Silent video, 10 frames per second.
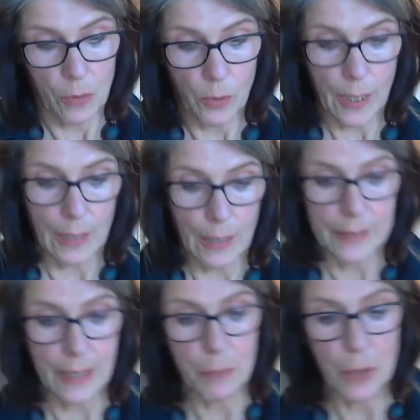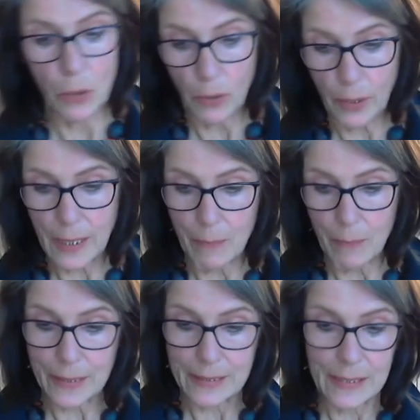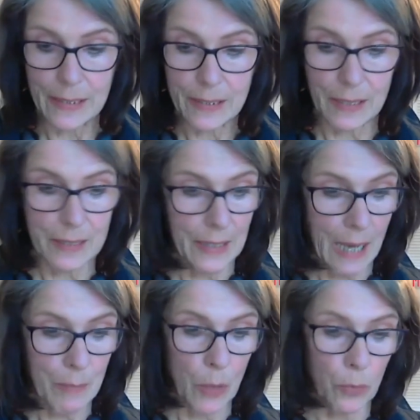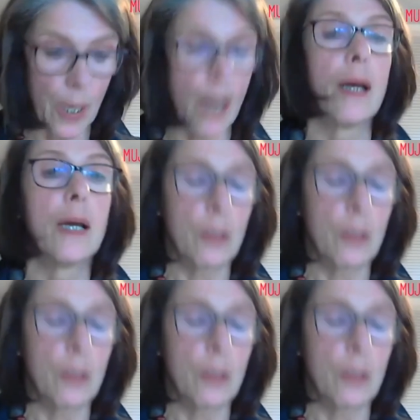lo que en la terminología marxista se llama una